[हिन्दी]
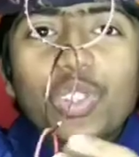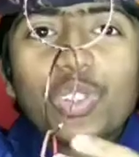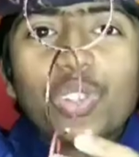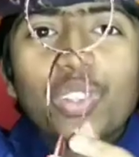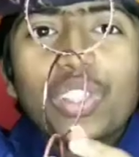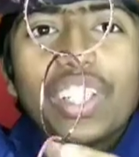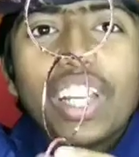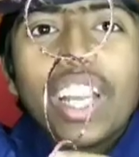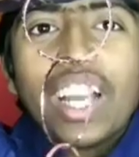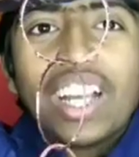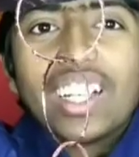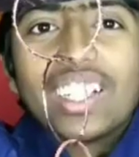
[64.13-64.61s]

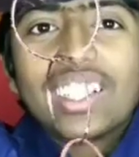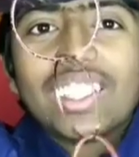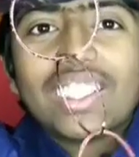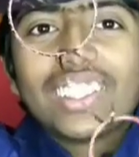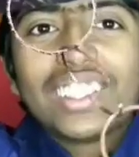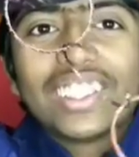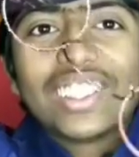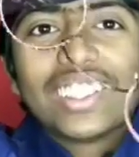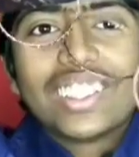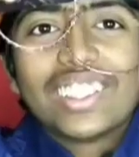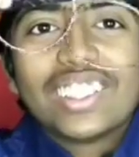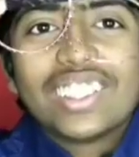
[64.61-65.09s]
चूड़िया
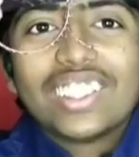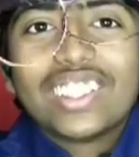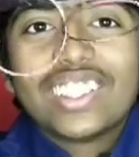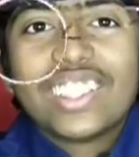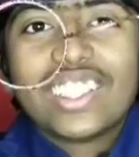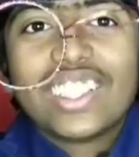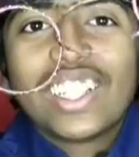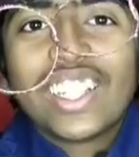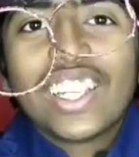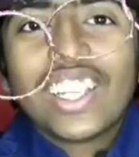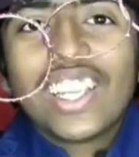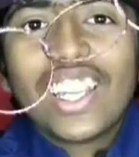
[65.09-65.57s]

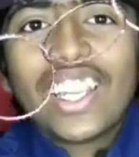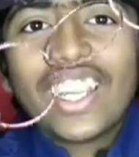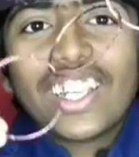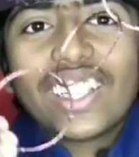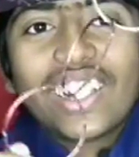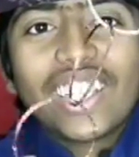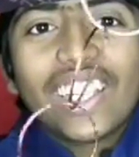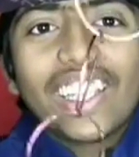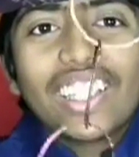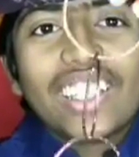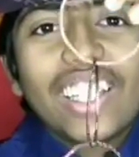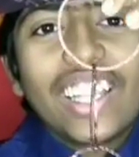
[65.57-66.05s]

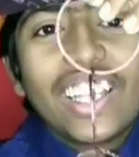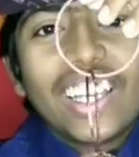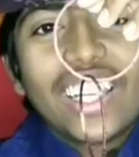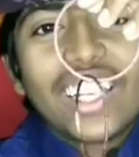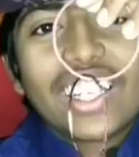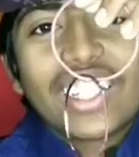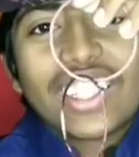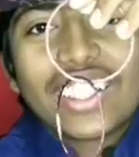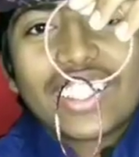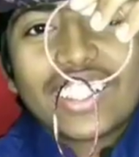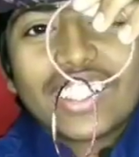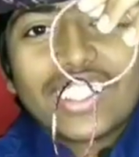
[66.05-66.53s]
एक के अंदर
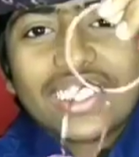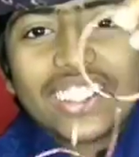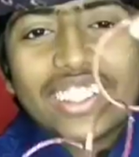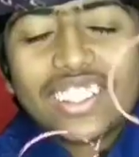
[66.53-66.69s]
एक